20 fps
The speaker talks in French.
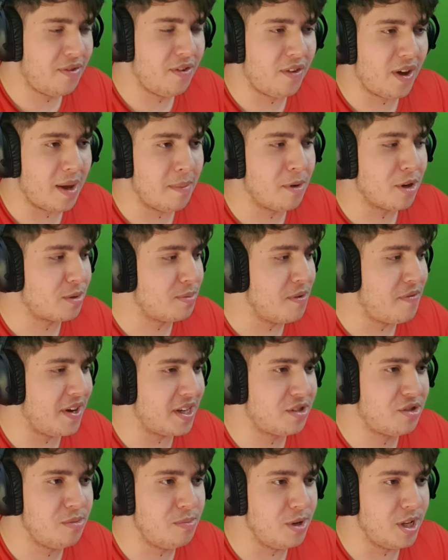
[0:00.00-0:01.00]
Faut vraiment que je me
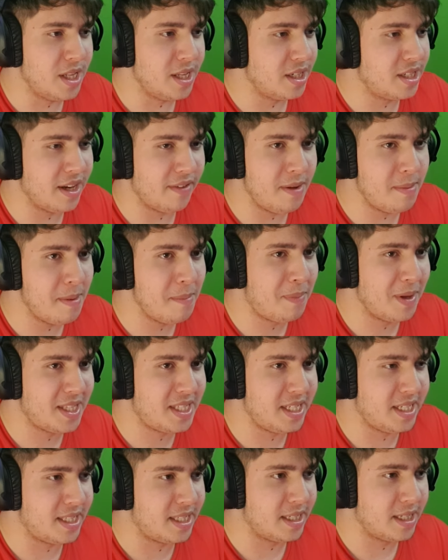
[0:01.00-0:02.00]
fasse du build. J'avais même pas tilt.